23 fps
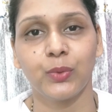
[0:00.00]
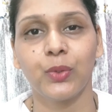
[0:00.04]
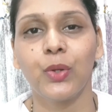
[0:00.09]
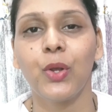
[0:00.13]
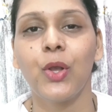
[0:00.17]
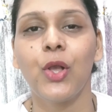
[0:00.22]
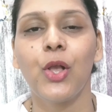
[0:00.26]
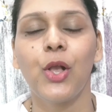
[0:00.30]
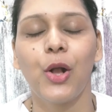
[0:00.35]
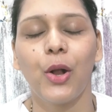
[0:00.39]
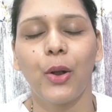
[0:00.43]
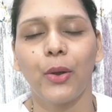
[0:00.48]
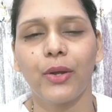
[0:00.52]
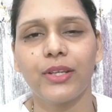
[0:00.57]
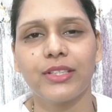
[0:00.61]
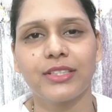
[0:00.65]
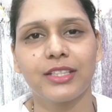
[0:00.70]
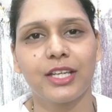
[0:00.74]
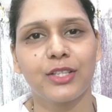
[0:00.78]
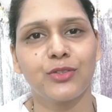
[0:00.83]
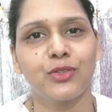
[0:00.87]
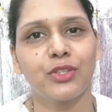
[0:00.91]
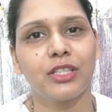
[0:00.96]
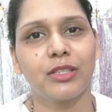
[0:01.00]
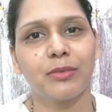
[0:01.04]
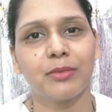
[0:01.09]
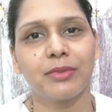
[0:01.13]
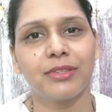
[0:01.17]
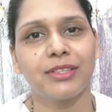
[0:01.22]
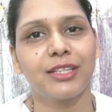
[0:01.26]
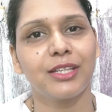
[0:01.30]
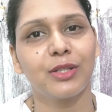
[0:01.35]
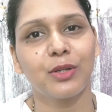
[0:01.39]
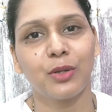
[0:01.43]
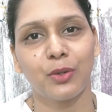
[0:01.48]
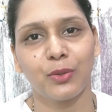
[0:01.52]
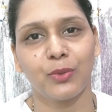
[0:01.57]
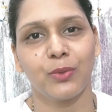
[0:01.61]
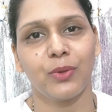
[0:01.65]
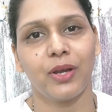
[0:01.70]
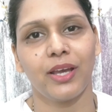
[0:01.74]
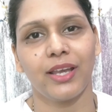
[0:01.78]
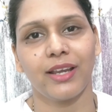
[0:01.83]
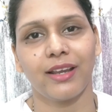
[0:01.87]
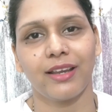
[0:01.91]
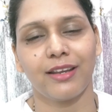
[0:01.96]
हूँ और इसका जो इमीडिएट ग्लो
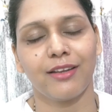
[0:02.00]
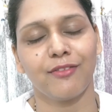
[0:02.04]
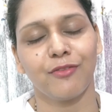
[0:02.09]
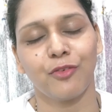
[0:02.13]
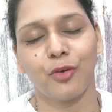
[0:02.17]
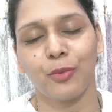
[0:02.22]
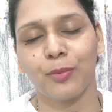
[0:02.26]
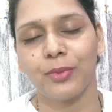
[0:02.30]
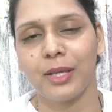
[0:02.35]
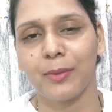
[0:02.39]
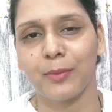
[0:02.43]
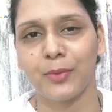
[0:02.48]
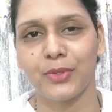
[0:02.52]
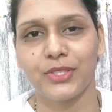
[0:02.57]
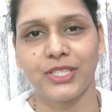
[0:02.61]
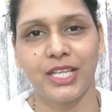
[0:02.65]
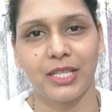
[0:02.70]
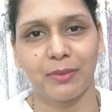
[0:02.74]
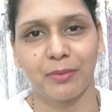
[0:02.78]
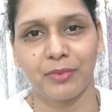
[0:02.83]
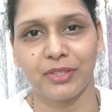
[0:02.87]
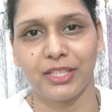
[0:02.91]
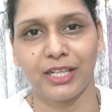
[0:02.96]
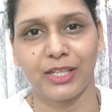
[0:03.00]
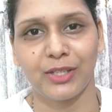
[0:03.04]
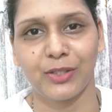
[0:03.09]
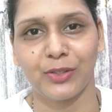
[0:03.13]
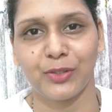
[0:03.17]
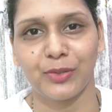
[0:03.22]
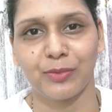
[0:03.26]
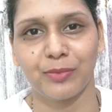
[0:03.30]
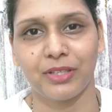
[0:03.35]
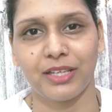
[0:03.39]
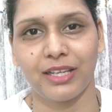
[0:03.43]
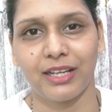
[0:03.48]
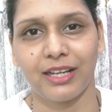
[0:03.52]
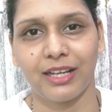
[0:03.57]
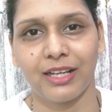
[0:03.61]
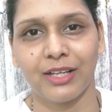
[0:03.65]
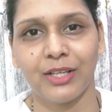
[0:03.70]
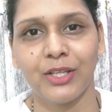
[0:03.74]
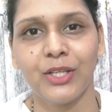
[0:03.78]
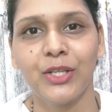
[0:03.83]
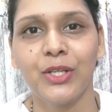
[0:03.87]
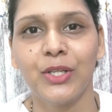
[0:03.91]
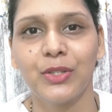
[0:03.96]
आएगा ना वो भी आपको साथ में देखने को
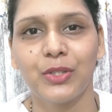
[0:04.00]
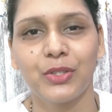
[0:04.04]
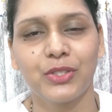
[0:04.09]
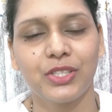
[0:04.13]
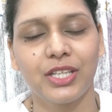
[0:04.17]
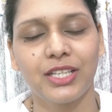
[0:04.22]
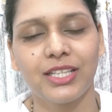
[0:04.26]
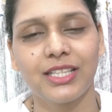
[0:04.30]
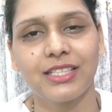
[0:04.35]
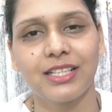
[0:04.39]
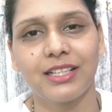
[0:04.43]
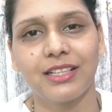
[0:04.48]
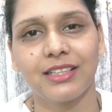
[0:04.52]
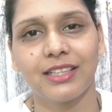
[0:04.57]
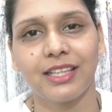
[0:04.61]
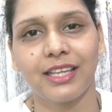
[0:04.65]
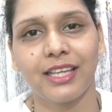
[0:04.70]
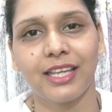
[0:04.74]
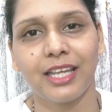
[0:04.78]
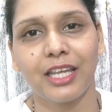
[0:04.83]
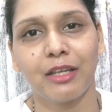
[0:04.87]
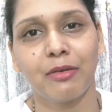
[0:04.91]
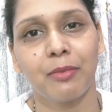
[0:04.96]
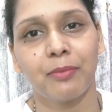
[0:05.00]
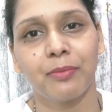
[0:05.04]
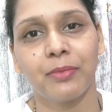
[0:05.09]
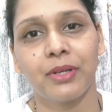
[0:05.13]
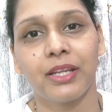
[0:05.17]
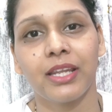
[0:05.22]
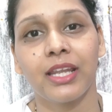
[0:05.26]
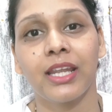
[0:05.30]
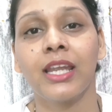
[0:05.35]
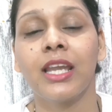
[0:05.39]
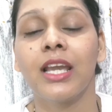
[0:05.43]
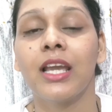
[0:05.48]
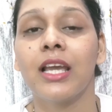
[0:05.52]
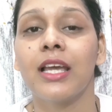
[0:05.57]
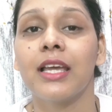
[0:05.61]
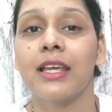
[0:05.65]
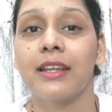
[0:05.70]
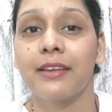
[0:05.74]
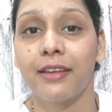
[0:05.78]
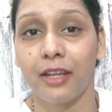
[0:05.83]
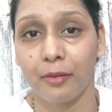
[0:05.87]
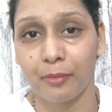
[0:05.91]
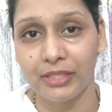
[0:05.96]
मिलेगा तो चलिए चलते हैं हम अपने
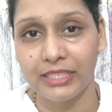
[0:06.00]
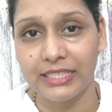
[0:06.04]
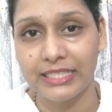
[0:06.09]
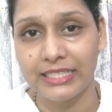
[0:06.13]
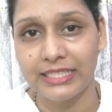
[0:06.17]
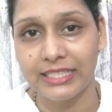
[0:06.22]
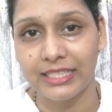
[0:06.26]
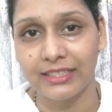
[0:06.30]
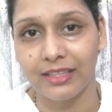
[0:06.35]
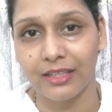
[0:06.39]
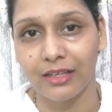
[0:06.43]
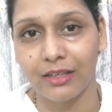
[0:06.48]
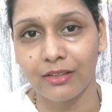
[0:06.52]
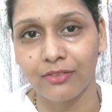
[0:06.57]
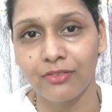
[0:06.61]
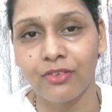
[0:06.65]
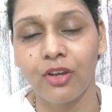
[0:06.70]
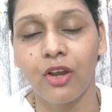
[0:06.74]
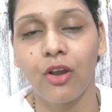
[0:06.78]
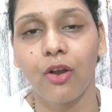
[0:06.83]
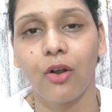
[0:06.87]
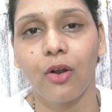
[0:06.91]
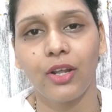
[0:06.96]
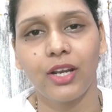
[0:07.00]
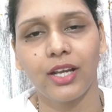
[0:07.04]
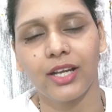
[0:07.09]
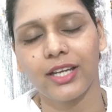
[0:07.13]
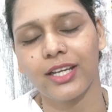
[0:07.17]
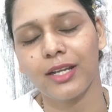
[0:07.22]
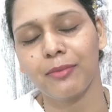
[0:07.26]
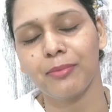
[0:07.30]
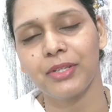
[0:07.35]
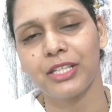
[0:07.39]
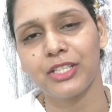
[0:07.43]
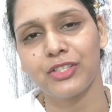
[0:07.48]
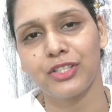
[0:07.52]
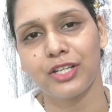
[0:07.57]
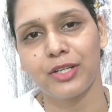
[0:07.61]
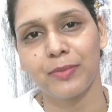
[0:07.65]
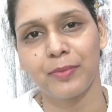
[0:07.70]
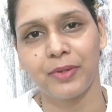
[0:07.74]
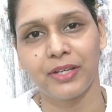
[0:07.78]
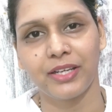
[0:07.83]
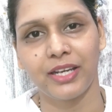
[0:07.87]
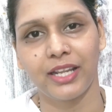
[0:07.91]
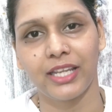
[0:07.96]
रेमेडीज़ की तरफ और अगर आप मेरे चैनल
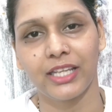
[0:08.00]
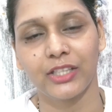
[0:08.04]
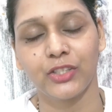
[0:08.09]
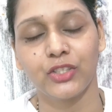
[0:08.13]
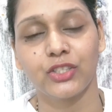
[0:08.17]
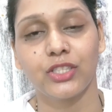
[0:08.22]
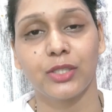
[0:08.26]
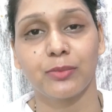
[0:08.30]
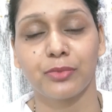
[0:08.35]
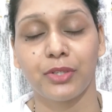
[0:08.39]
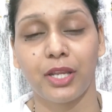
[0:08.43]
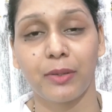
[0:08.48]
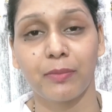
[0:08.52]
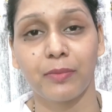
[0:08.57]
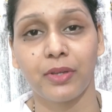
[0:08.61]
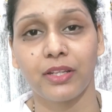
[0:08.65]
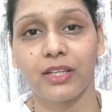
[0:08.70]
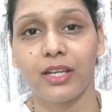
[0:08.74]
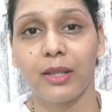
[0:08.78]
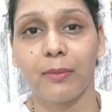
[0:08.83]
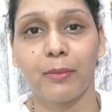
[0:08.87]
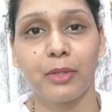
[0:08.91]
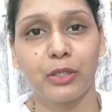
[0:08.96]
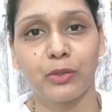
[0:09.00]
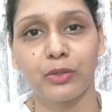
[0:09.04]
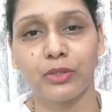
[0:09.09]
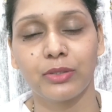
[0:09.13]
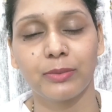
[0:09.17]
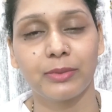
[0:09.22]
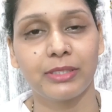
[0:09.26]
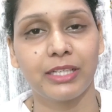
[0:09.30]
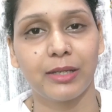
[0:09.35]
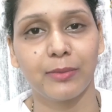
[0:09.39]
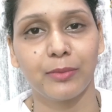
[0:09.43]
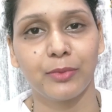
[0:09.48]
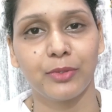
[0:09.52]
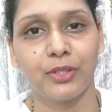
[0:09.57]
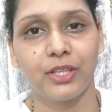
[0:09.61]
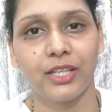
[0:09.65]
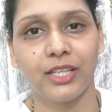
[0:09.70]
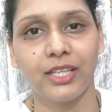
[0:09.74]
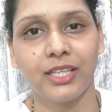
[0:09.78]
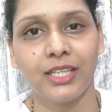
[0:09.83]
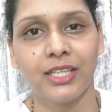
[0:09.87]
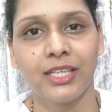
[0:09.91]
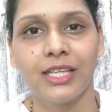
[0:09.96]
पर नए हैं तो सब्सक्राइब करना बिल्कुल भी ना
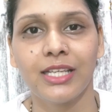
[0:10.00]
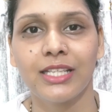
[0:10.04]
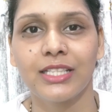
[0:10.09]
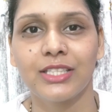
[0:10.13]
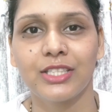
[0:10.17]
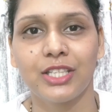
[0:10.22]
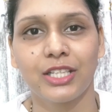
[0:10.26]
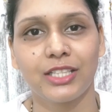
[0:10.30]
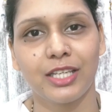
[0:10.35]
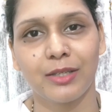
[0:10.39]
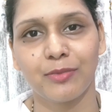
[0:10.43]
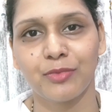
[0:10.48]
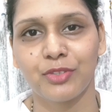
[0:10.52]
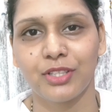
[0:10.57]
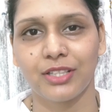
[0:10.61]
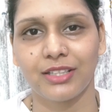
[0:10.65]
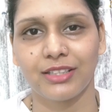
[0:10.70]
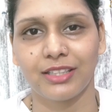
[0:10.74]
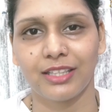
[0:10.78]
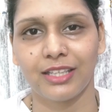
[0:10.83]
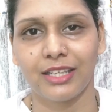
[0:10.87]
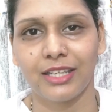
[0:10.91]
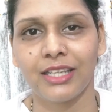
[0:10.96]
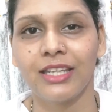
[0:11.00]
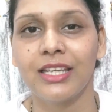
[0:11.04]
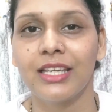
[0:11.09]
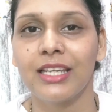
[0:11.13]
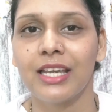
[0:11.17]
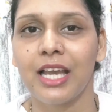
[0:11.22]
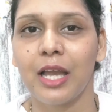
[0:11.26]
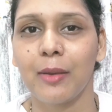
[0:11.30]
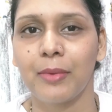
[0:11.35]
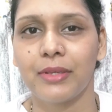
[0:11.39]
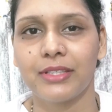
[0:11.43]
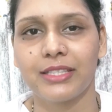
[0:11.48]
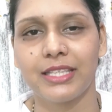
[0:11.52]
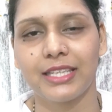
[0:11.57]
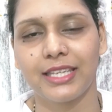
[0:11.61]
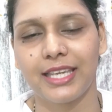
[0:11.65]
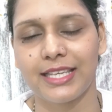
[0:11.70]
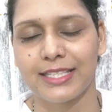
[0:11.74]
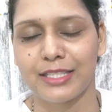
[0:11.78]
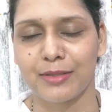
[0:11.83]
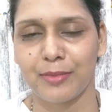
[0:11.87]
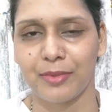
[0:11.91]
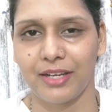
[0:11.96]
भूलें चलिए हम चलते हैं हमें इसे
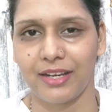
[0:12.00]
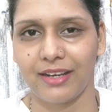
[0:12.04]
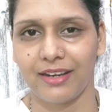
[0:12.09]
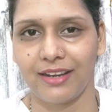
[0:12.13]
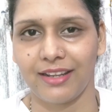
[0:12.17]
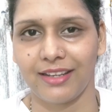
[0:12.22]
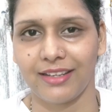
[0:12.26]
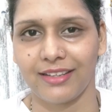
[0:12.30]
कैसे कैसे